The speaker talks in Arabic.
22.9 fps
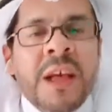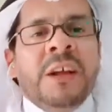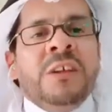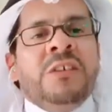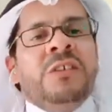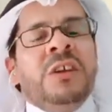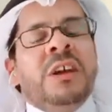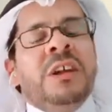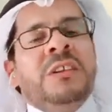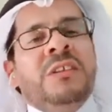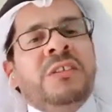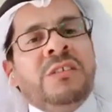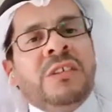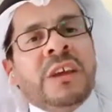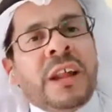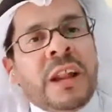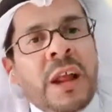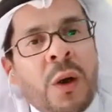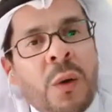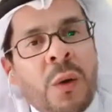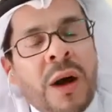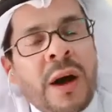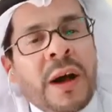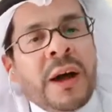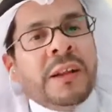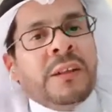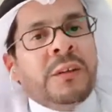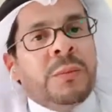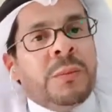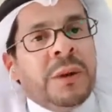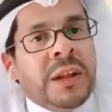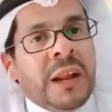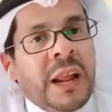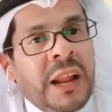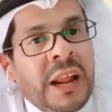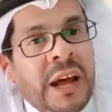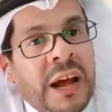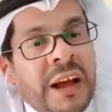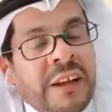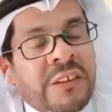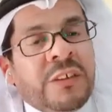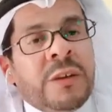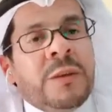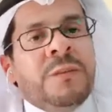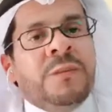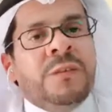ست سنوات من
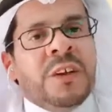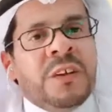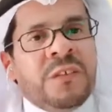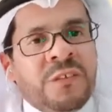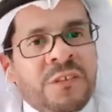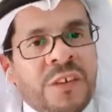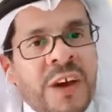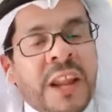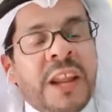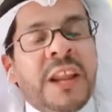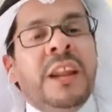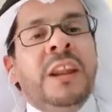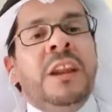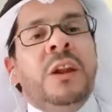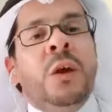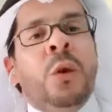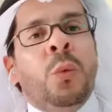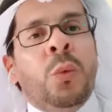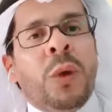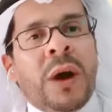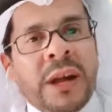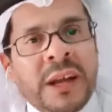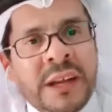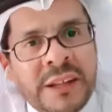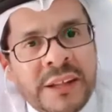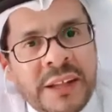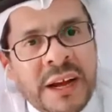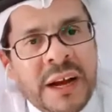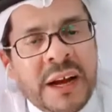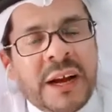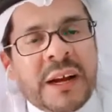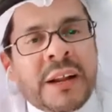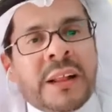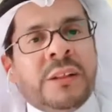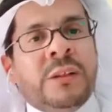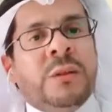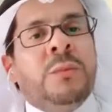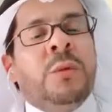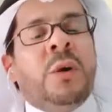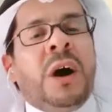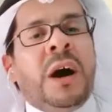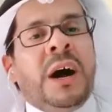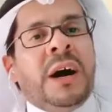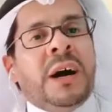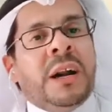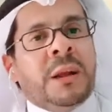الحزم في فن وإدارة
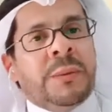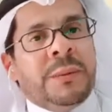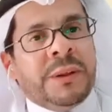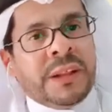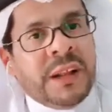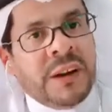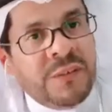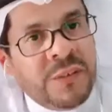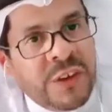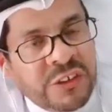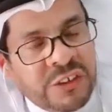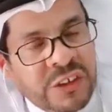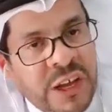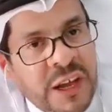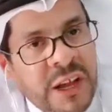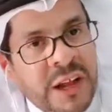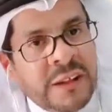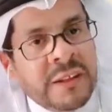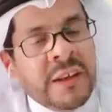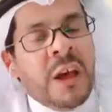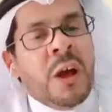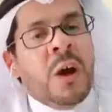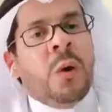محاربة الفساد